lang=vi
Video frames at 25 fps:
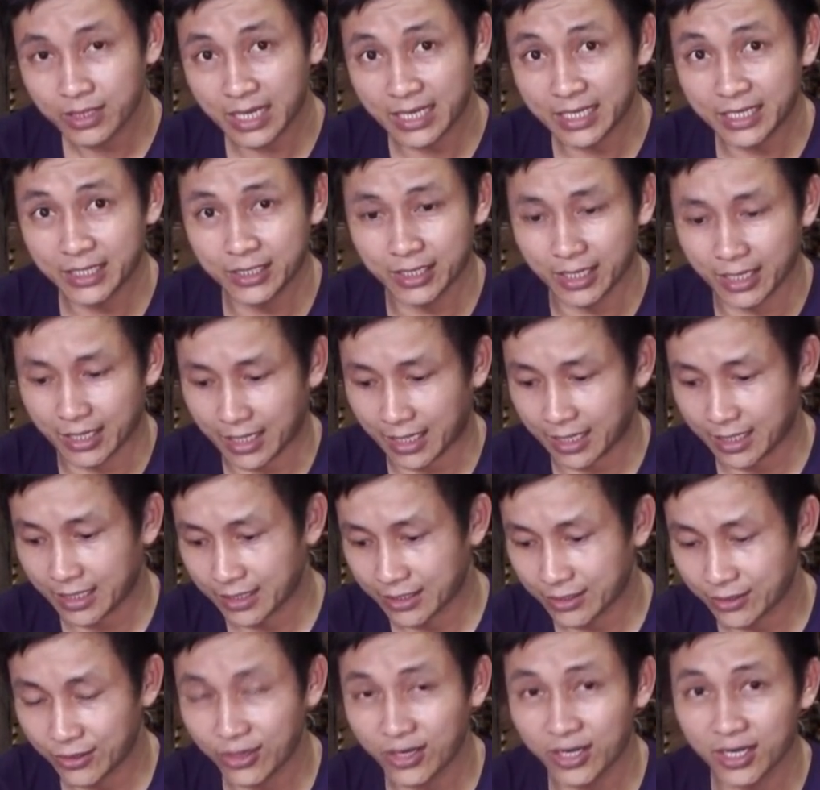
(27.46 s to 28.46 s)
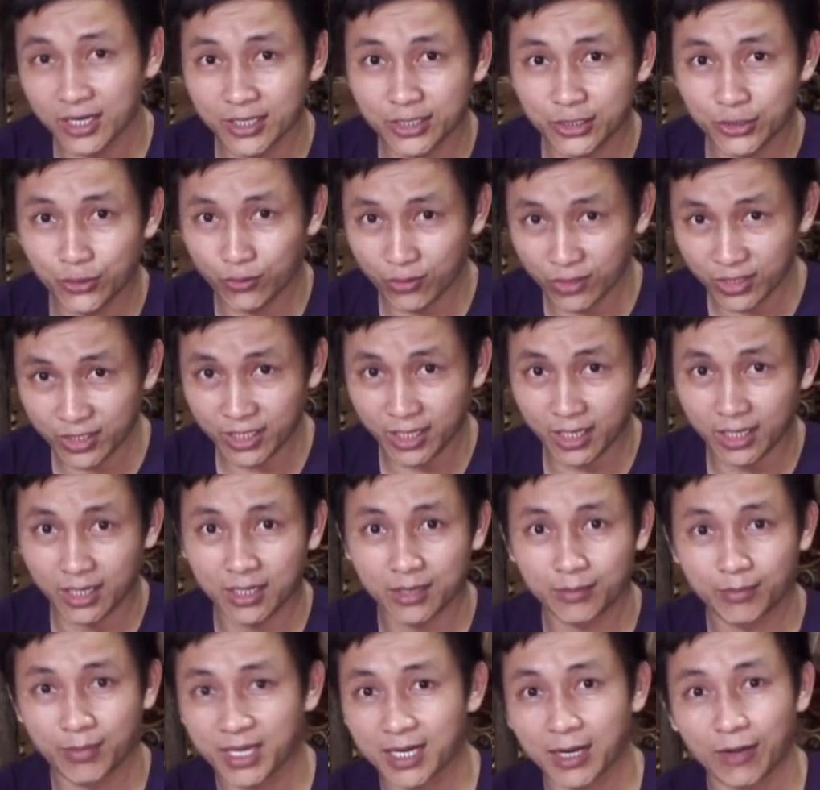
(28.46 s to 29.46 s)
cái dừa này nè nó rơi xuống nó dơ
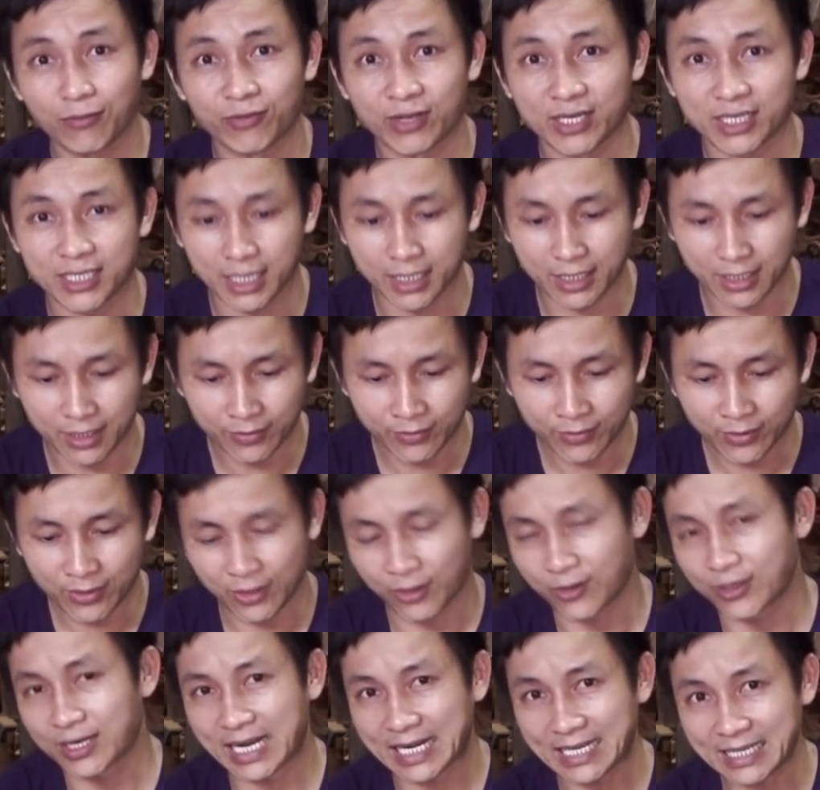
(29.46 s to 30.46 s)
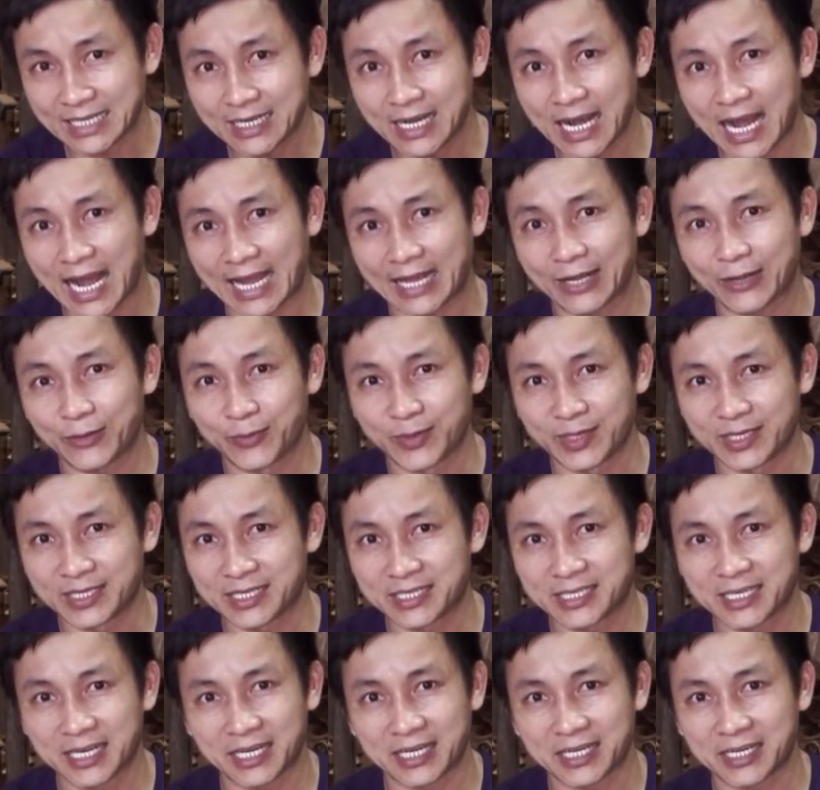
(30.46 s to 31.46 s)
mất công vệ sinh còn cách thứ hai của mình
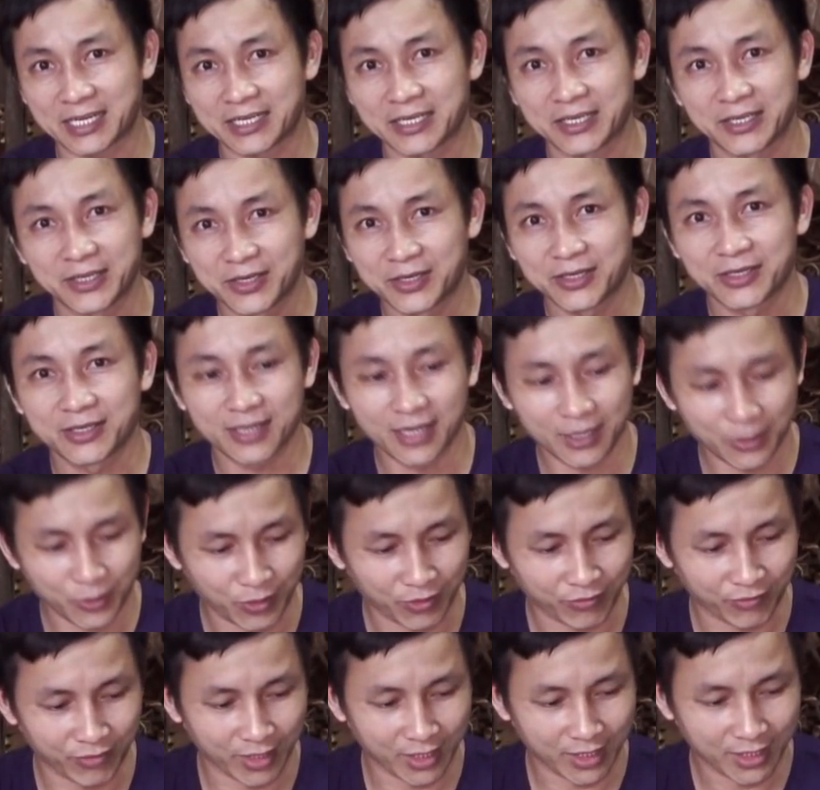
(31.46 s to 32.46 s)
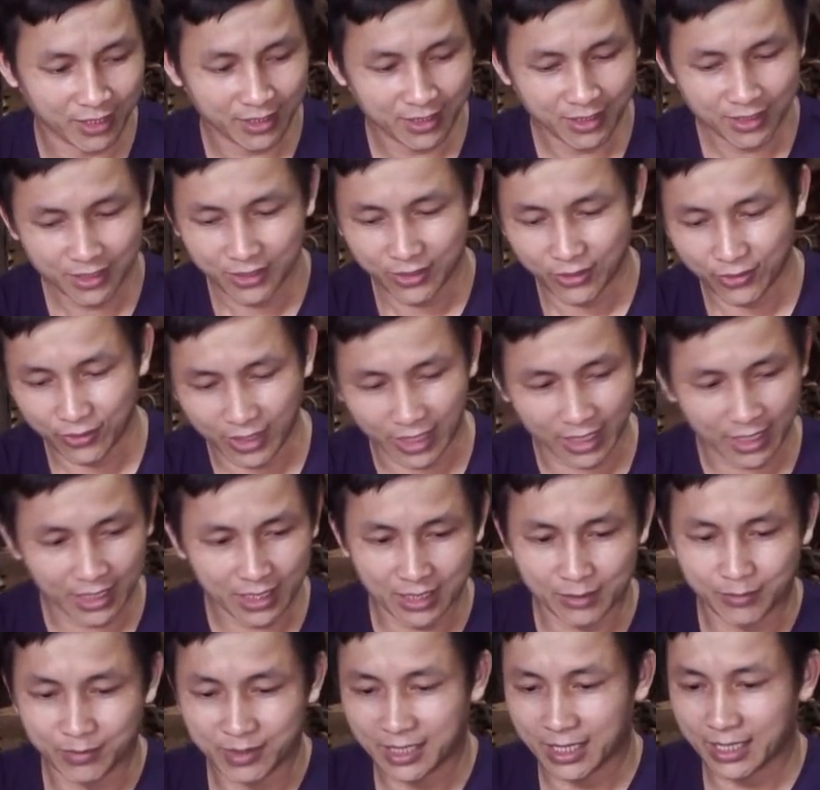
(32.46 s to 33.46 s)
chia sẻ thì rất tuyệt vời ok
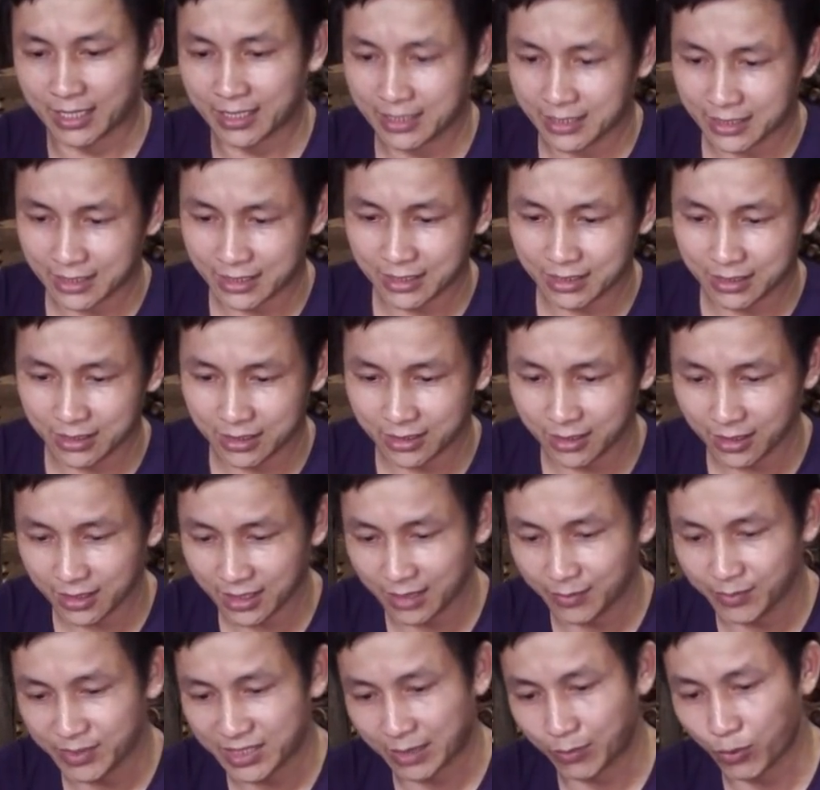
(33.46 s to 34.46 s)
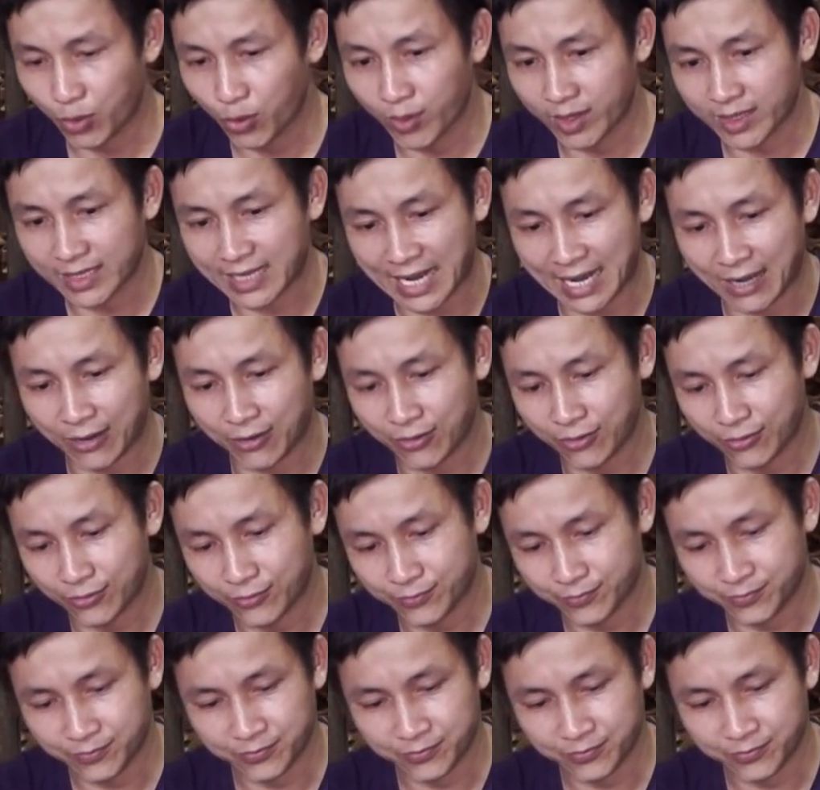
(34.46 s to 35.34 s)
thì mình sẽ trước tiên mình sẽ bổ bằng dao